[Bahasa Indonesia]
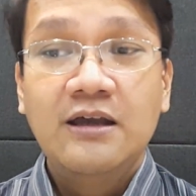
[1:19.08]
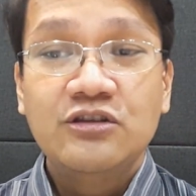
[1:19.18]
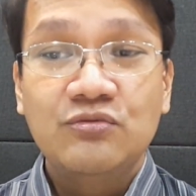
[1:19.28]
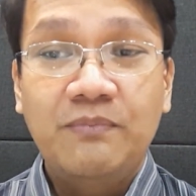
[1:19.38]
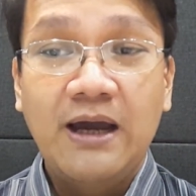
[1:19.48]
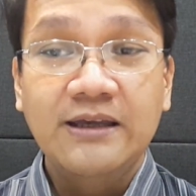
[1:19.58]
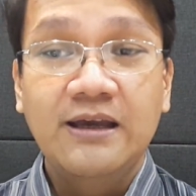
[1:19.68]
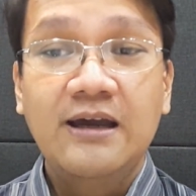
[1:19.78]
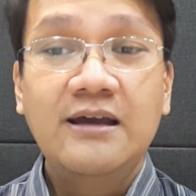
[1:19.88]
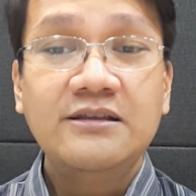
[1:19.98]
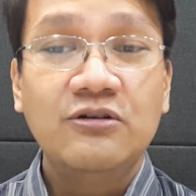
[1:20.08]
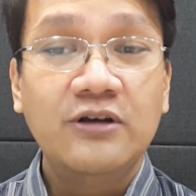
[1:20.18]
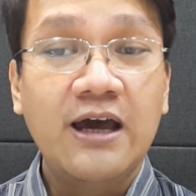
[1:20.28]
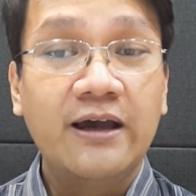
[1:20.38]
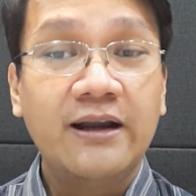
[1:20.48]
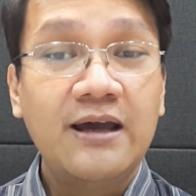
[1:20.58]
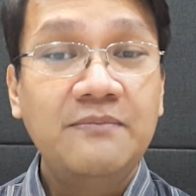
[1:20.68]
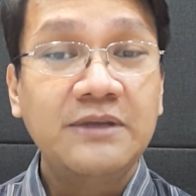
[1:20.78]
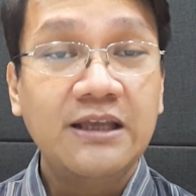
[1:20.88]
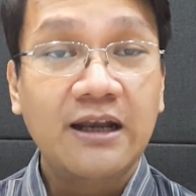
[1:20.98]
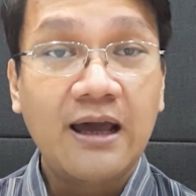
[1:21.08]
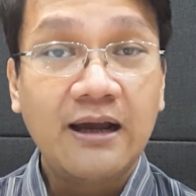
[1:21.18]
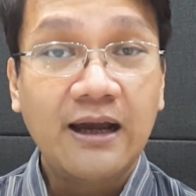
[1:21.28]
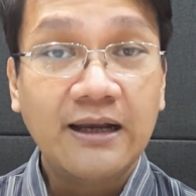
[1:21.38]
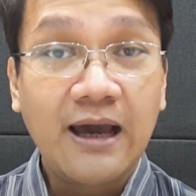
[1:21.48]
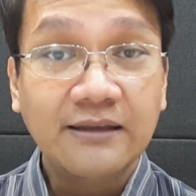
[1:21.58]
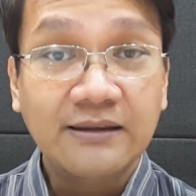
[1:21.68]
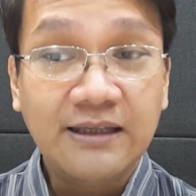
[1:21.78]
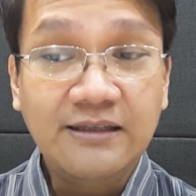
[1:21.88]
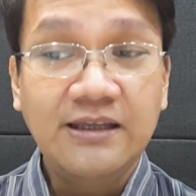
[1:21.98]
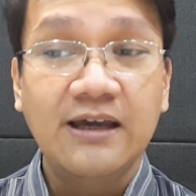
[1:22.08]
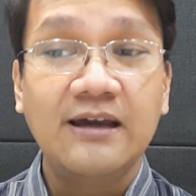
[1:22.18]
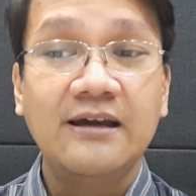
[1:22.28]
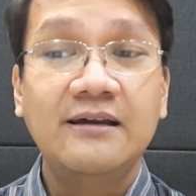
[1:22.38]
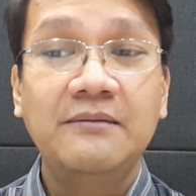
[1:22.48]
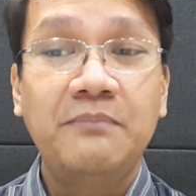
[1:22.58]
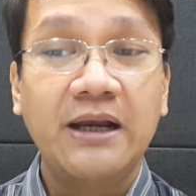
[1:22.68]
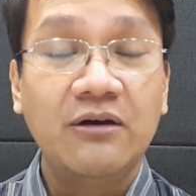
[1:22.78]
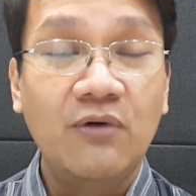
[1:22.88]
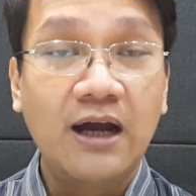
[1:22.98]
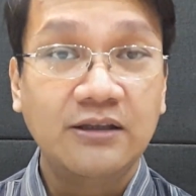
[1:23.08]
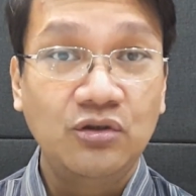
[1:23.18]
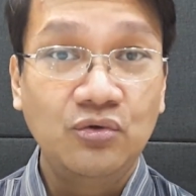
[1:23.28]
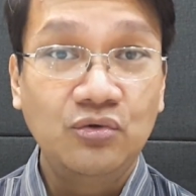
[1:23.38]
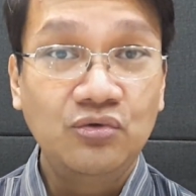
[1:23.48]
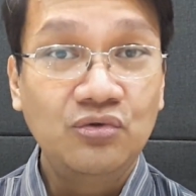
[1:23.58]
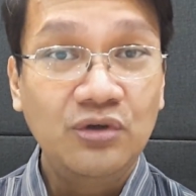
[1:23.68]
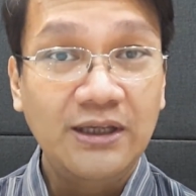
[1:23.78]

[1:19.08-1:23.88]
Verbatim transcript: supaya saudara menyenangkan hatinya pada waktu